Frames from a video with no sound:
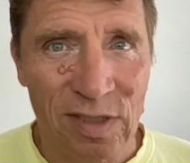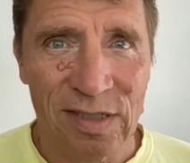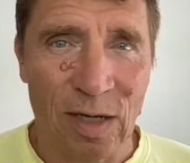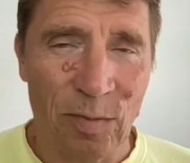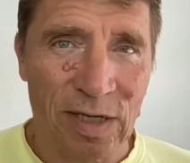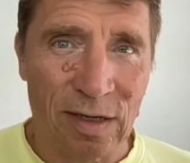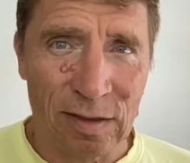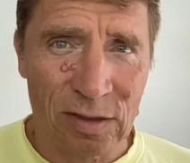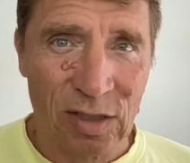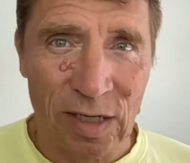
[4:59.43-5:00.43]
Die
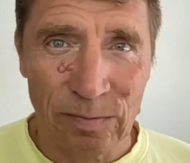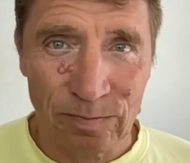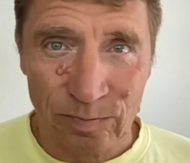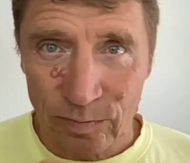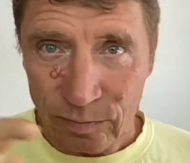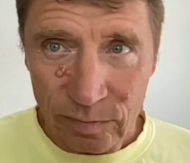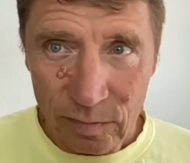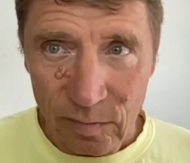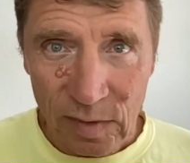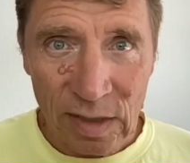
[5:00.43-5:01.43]
Amerikaner schreiben
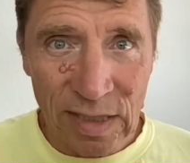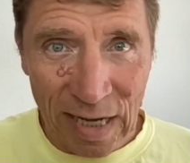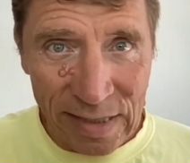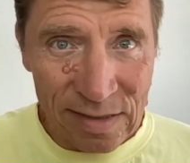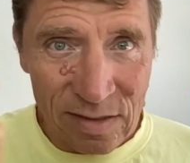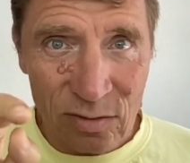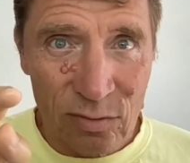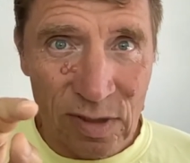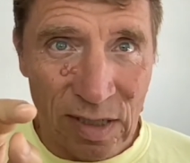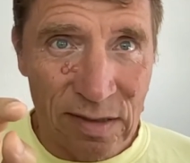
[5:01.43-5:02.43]
eine 1
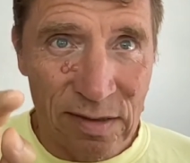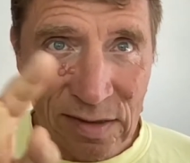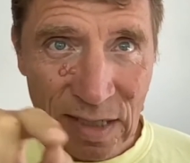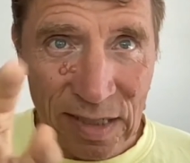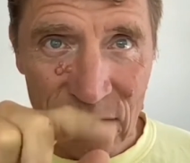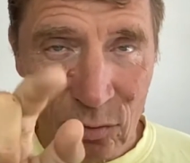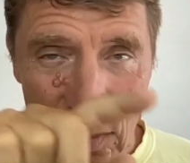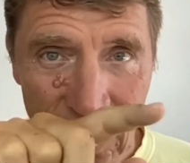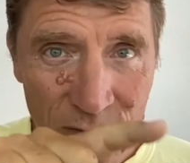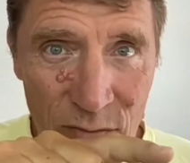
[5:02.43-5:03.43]
und dann drei
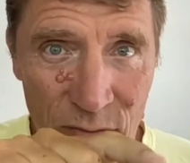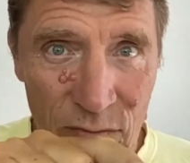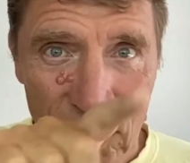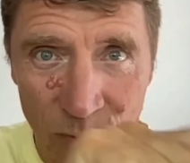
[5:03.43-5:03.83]
Nuller und